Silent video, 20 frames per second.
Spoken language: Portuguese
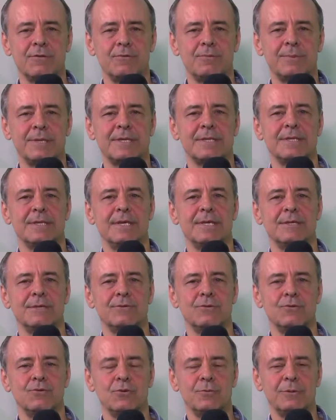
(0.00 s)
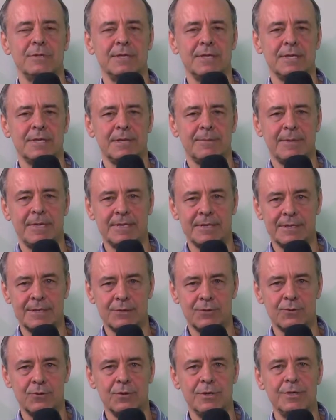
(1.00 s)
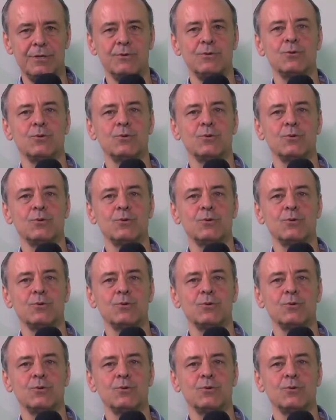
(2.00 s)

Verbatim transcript: com o presidente do Comitê da Bacia do Rio,